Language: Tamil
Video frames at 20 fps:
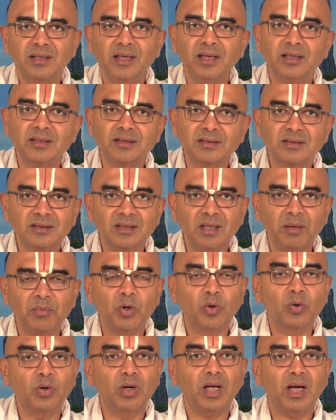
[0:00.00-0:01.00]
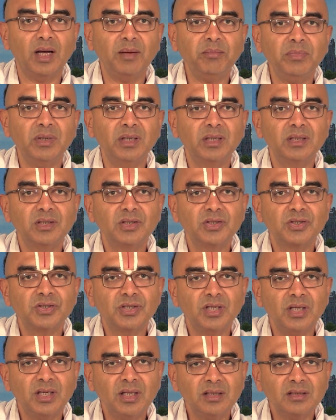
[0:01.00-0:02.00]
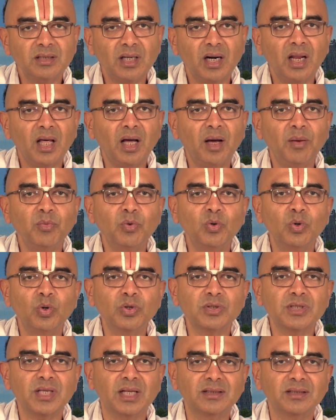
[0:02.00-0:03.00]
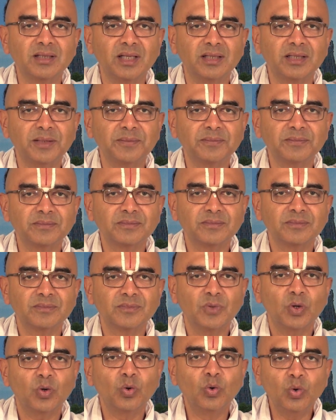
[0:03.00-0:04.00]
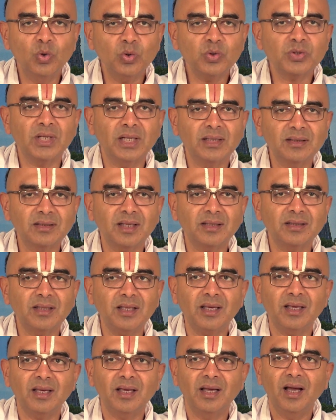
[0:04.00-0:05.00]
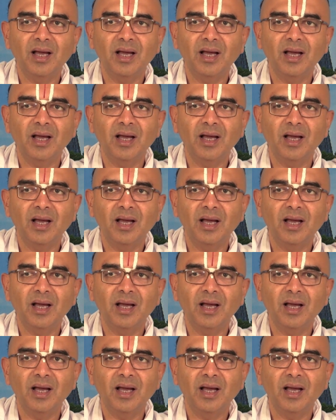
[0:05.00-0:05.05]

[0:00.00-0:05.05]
தீர்த்த பகுலாம் சீதளாம் குரு சந்ததி குரு சந்ததி